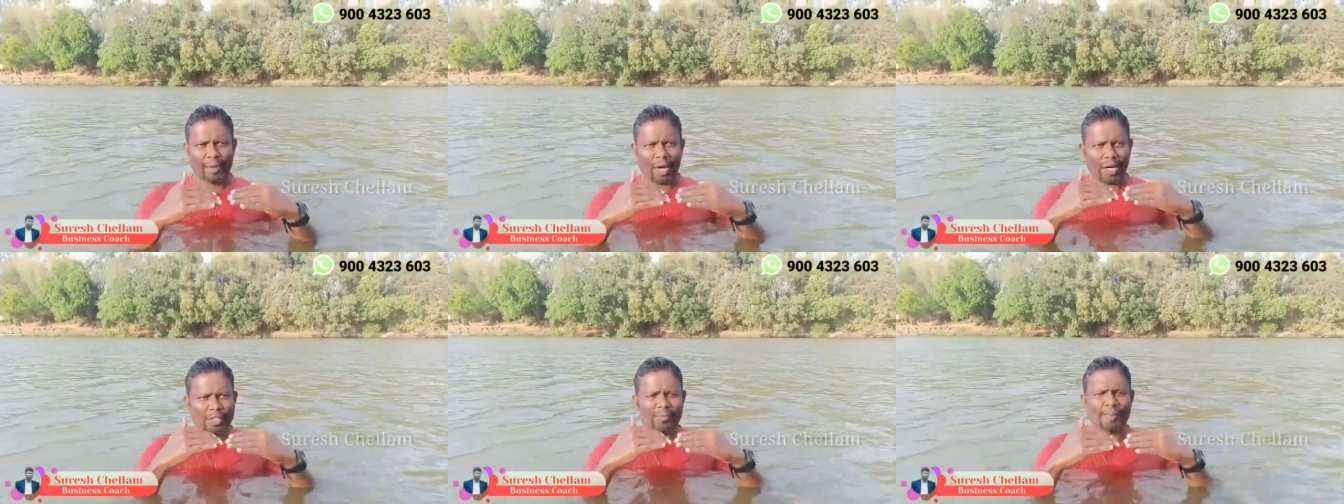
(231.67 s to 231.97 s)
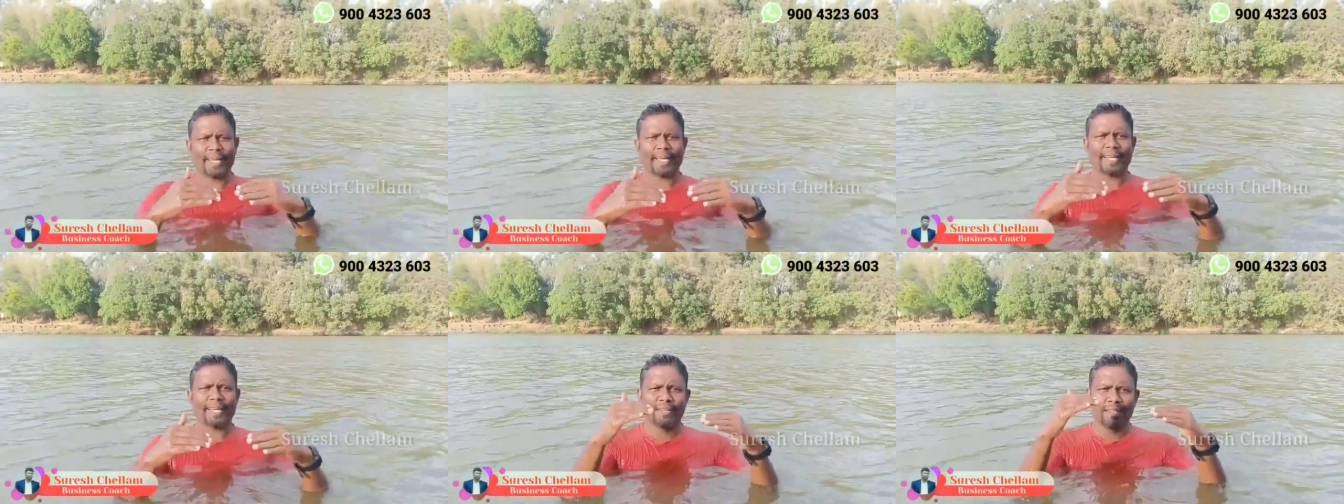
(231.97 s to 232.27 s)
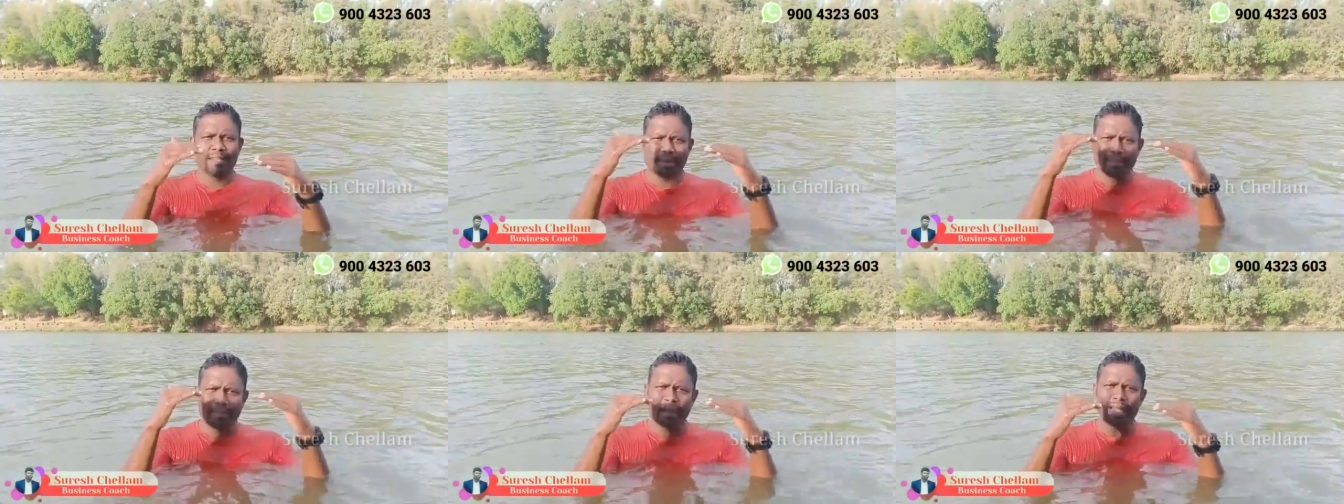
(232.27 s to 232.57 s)
ப்ராஸ்பெக்டை
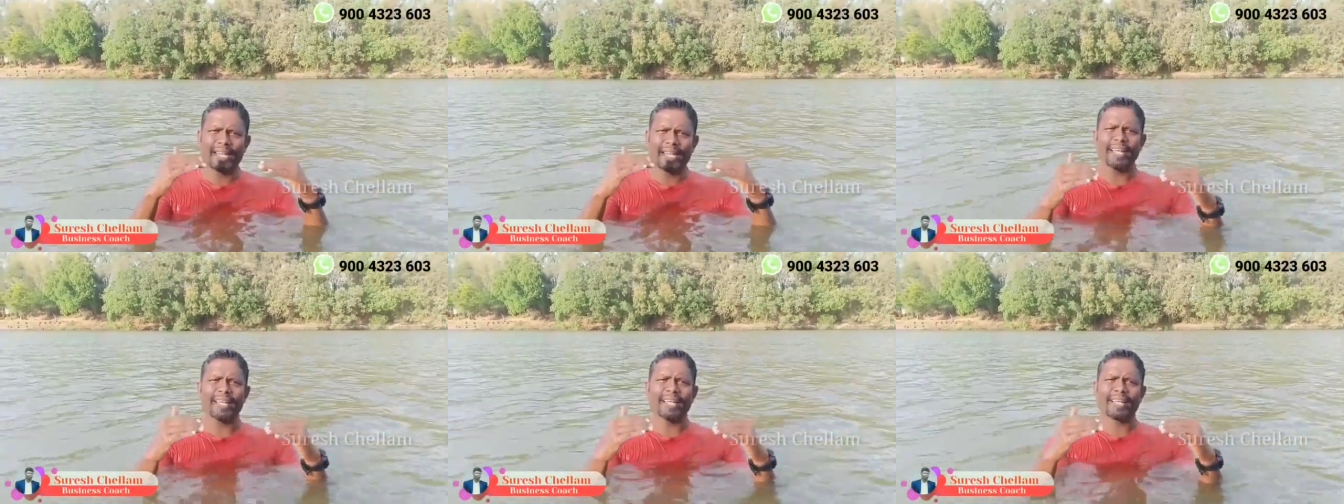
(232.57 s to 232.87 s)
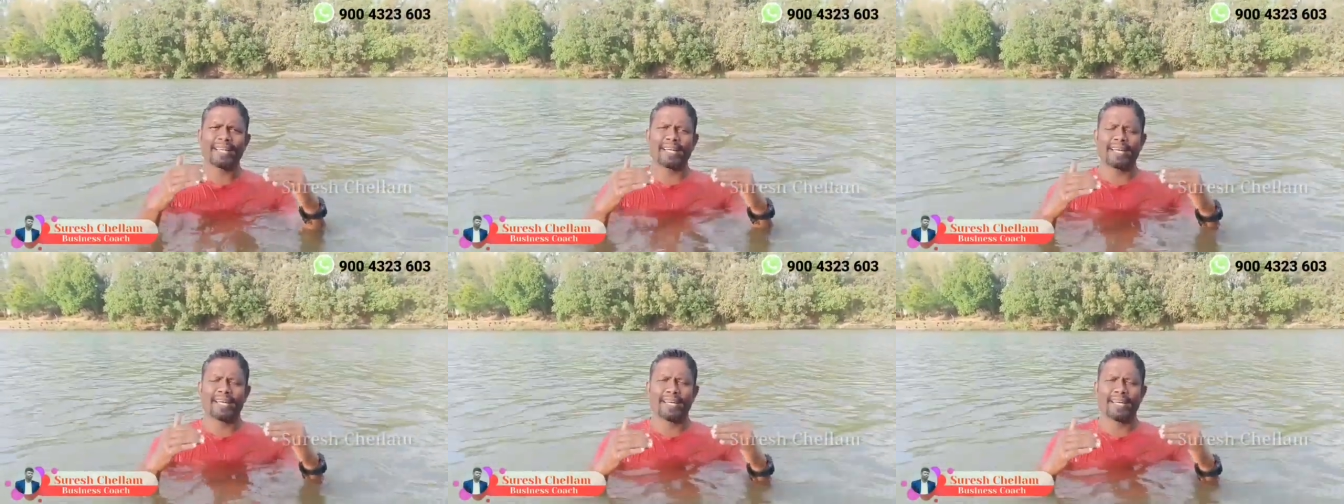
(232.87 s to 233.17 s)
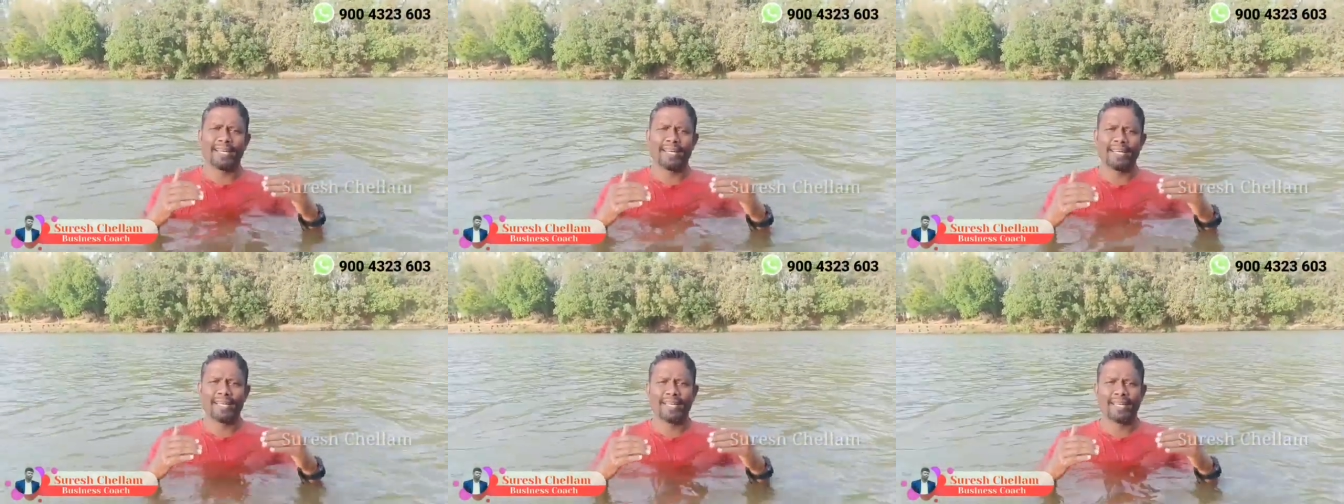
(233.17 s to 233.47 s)
வந்து பண்ணிக்கிட்டே
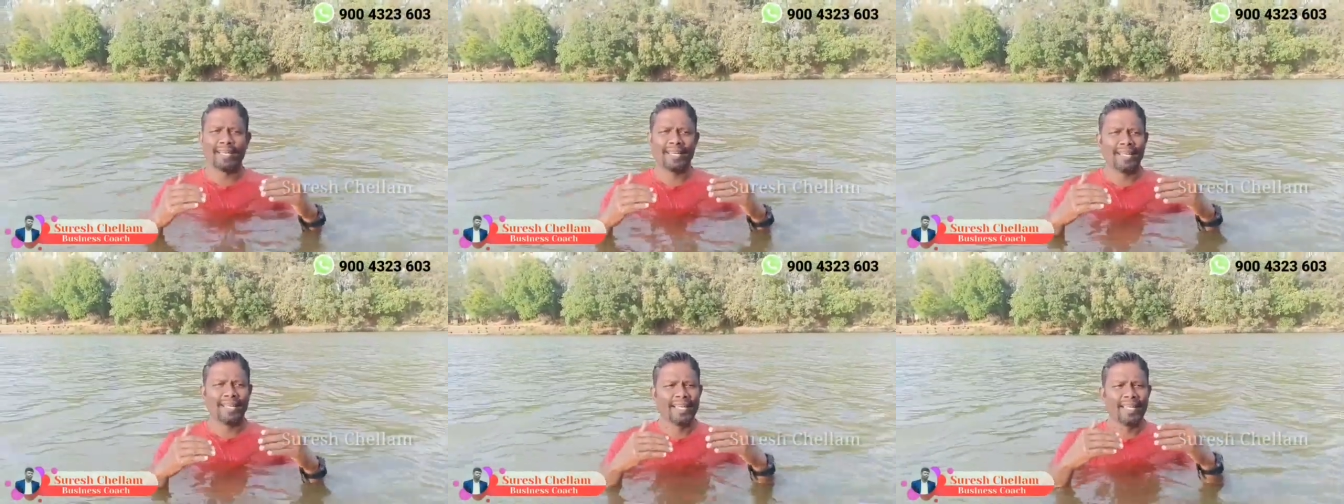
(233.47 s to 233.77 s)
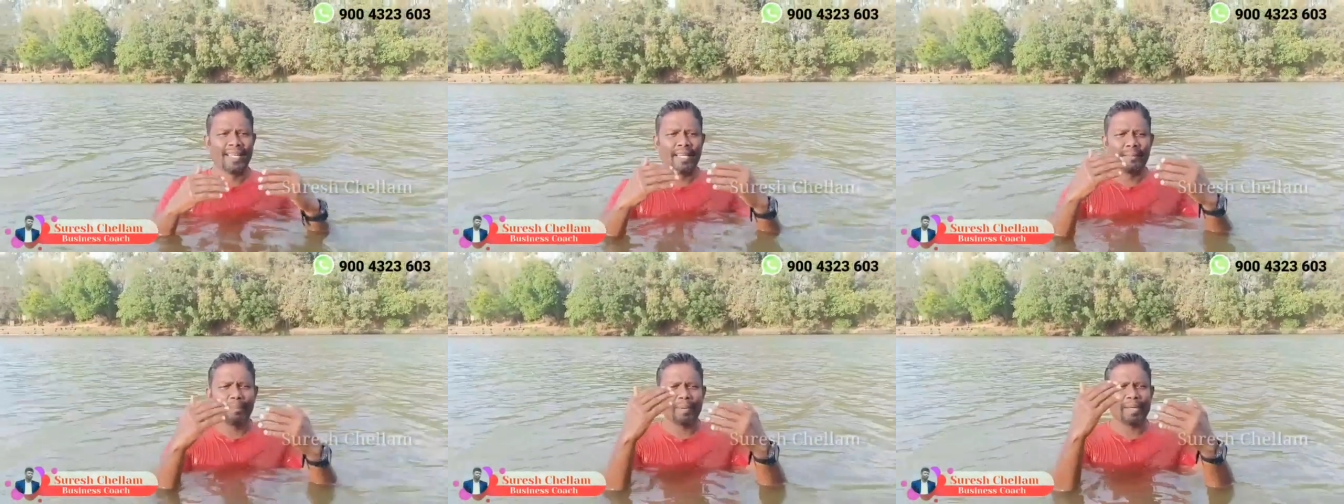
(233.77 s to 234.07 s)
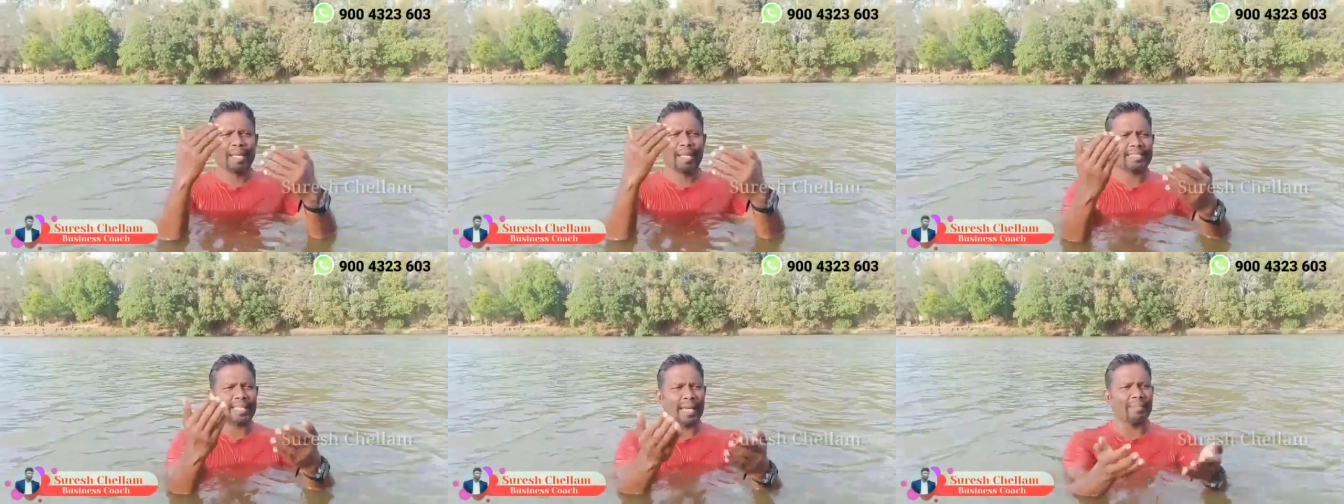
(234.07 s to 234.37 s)
இருக்காங்க இப்போ